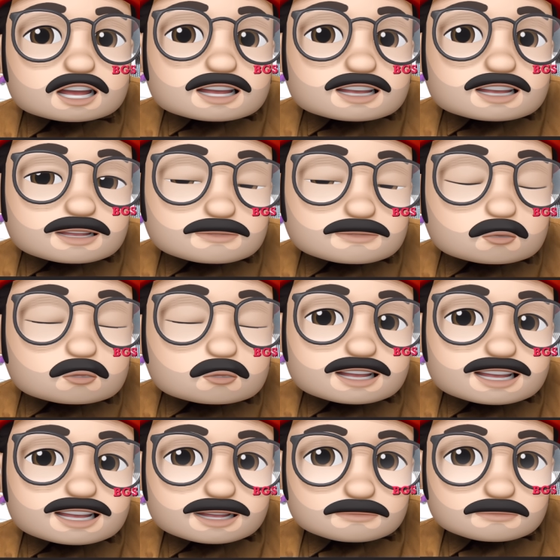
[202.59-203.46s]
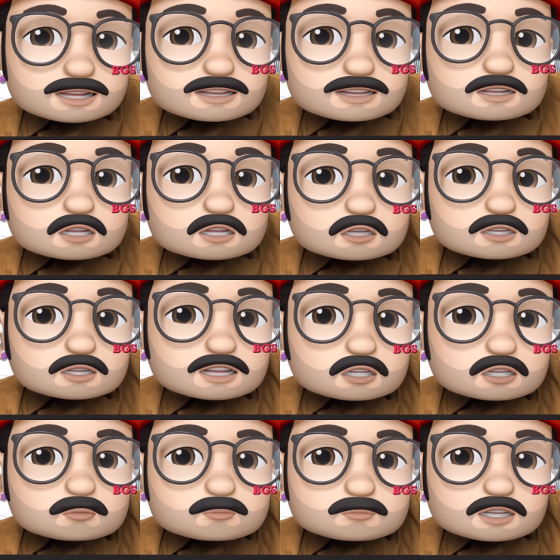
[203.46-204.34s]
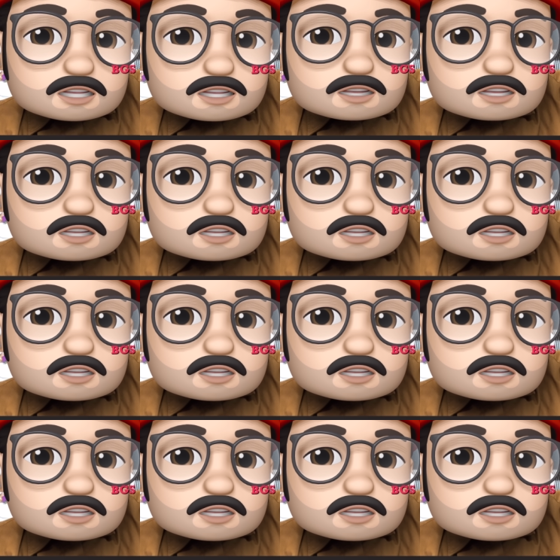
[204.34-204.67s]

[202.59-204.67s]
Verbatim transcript: 내 보관함에 있는 걸 선택해주면 되는